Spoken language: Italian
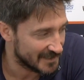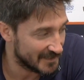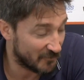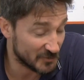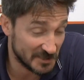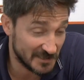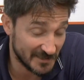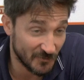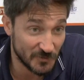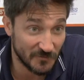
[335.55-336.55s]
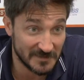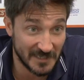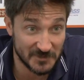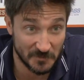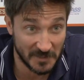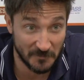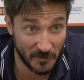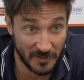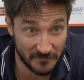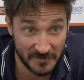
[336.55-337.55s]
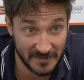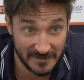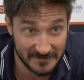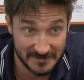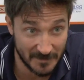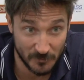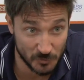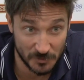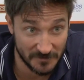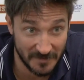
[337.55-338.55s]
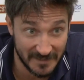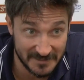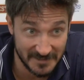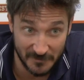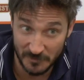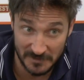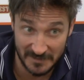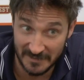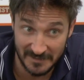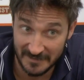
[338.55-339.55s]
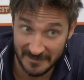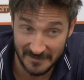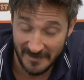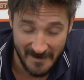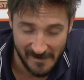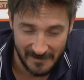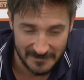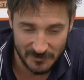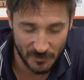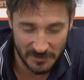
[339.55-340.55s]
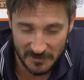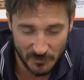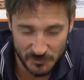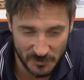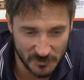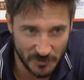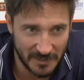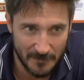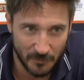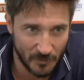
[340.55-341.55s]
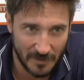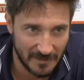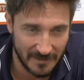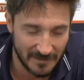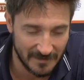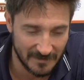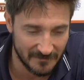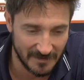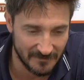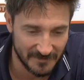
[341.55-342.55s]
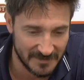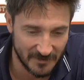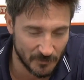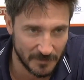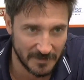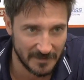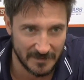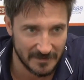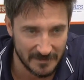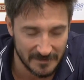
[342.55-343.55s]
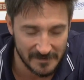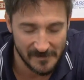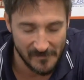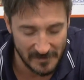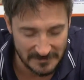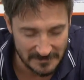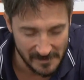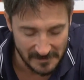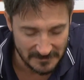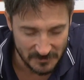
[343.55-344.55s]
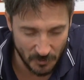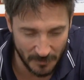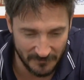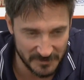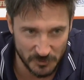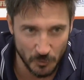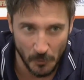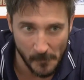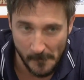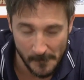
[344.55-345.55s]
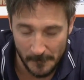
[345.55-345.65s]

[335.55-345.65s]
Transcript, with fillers: E forse tante volte è un vantaggio perché poi alla fine siamo tutti diversi e quindi non è detto che un giocatore in campo la, la, la, la veda come, come la vedi tu